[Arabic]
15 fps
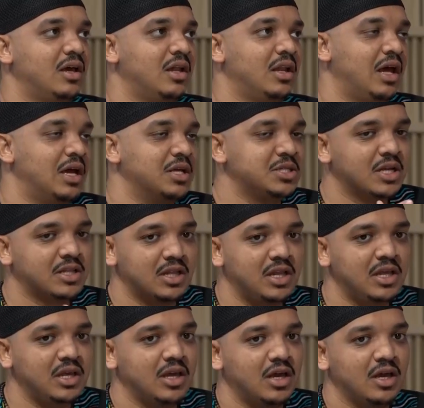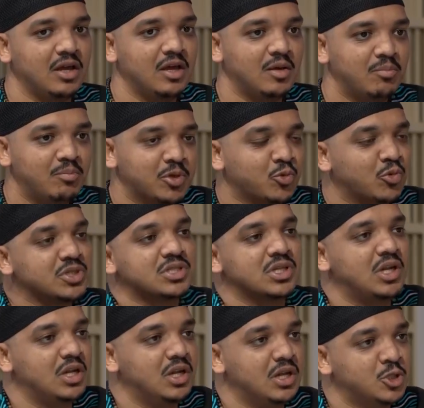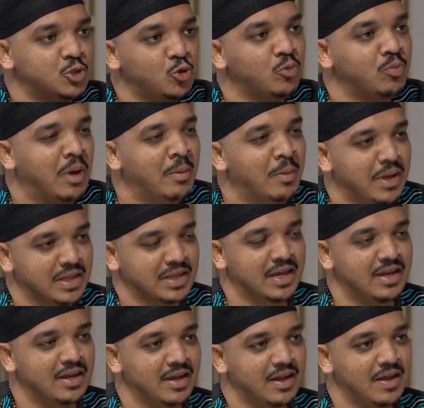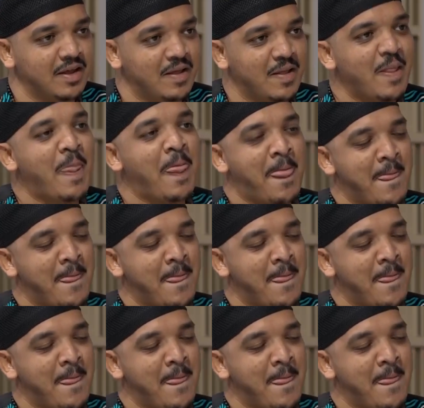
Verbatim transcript: الحاجات اللي هي بتوصل الشعوب مع بعض يعني جميل